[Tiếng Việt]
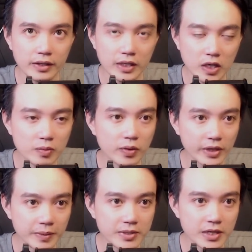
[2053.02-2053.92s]
Nhưng có một
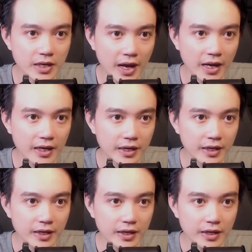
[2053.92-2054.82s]
điểm rất lạ,
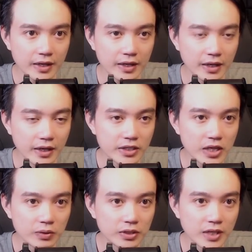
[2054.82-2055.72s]
ẩn
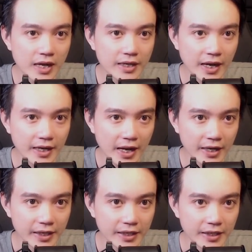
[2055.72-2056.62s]
sau thứ cát ngà ngà
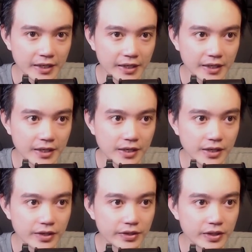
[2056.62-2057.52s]
này
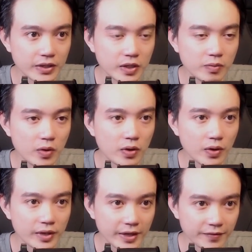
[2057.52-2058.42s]
dường như có một
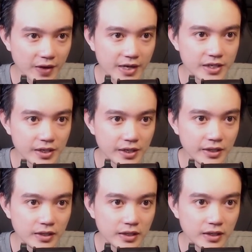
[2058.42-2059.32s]
ngọn đèn pha rất lớn,
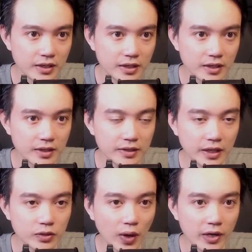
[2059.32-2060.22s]

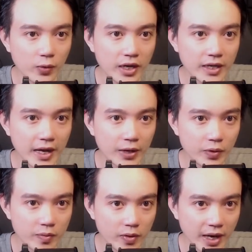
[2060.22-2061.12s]
thỉnh thoảng quét ngang
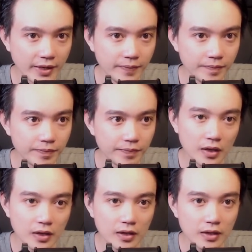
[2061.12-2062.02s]
qua một cái.
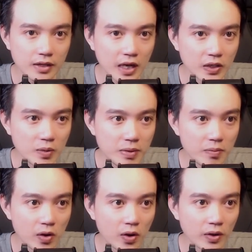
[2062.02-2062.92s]
Nhờ đó mà
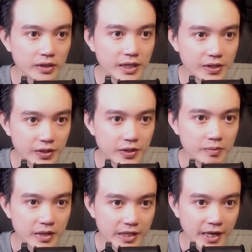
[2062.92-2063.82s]
bọn họ thấy được
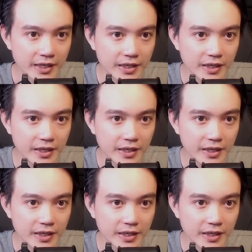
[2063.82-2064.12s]
đường mà chạy.